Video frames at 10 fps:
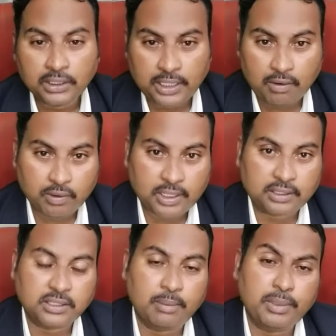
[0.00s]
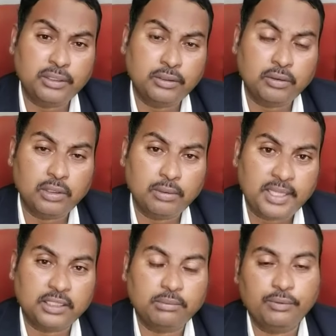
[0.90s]
కేవలం రక్త సంబంధితులకు
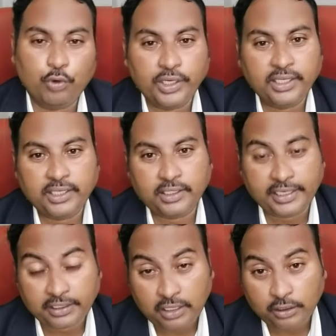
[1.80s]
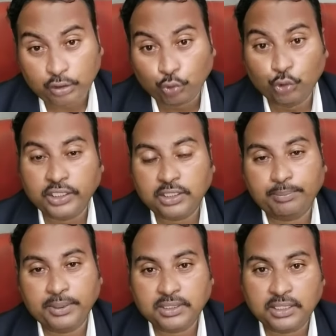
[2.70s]
మాత్రమే ఫోర్ నైంటీ ఎయిట్ అట్రాక్ట్ అవుతుందని
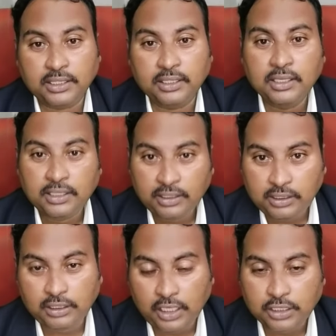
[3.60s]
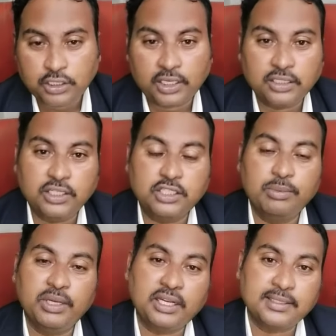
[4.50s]
చెప్పేసి ఈ కేసు యొక్క
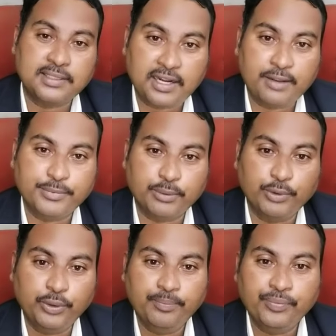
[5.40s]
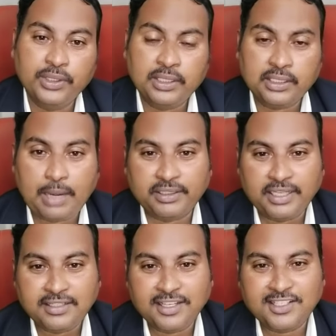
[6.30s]
జడ్జిమెంట్ యొక్క సారాంశము కాబట్టి
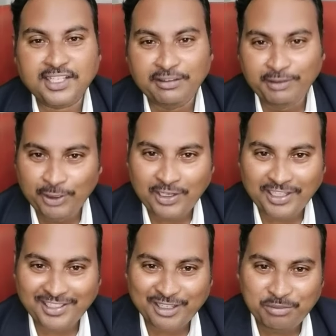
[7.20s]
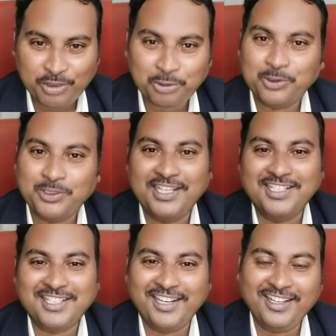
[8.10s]
దయచేసి ఈ వీడియోని అందరికీ మీరు షేర్
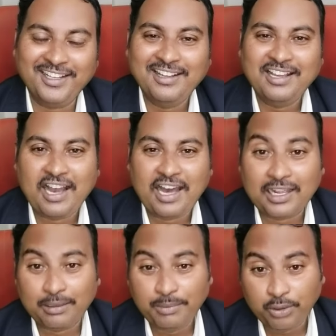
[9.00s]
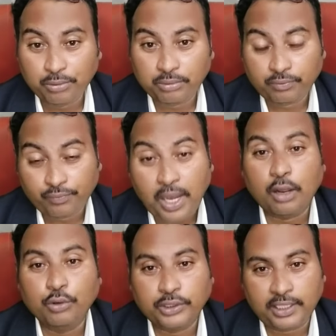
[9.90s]
చేయండి అలాగే మీరు ఫాలో
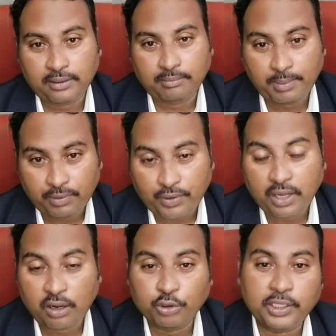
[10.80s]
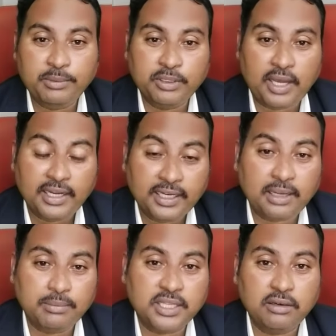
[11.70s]
అవుతే మమ్మల్ని ఫాలో అవుతే మీకు అనేక
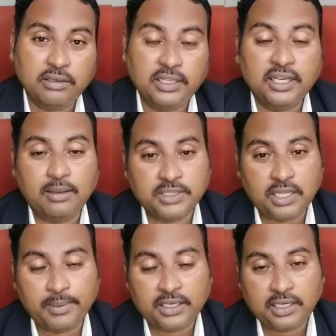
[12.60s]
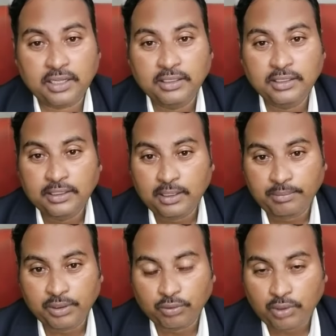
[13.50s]
అంశాలు లేగల అంశాల పట్ల
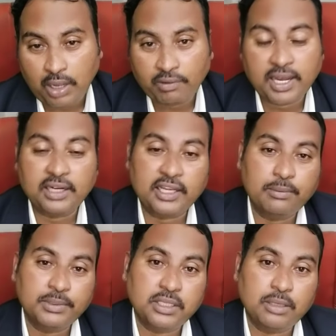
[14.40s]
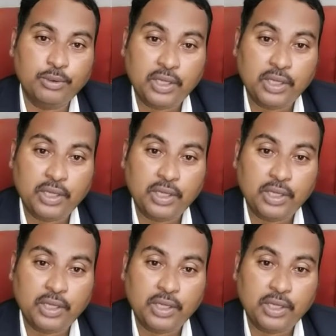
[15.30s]
మీకు అవగాహన కల్పిస్తాము